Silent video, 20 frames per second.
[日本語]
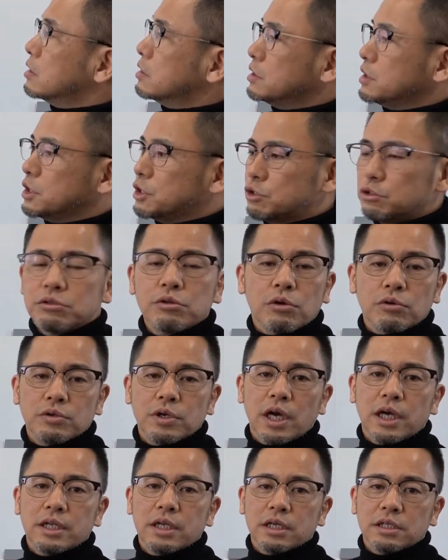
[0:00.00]
20度ぐ
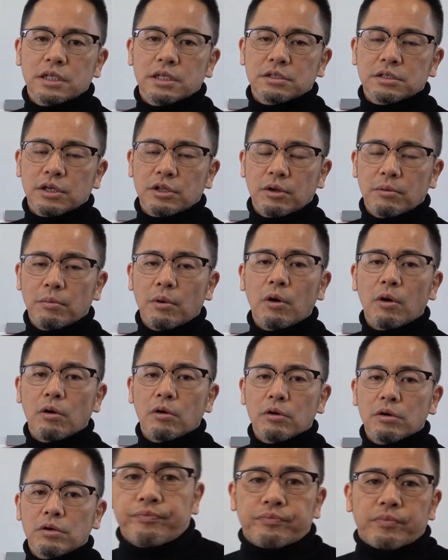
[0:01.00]
らいなんですけど
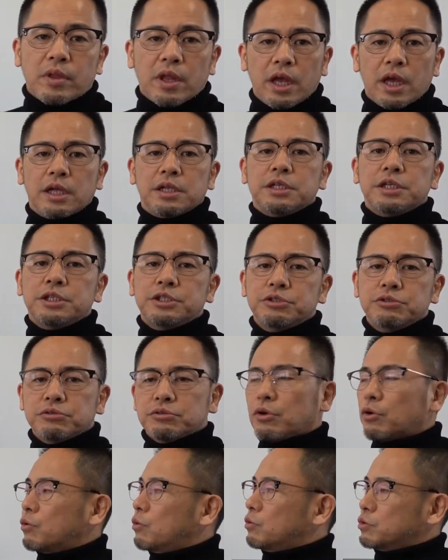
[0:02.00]
も20
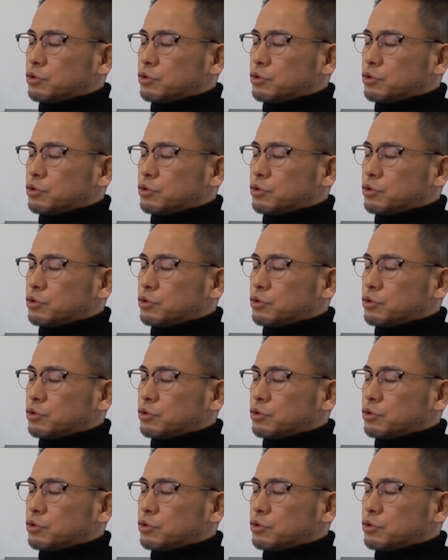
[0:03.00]
度の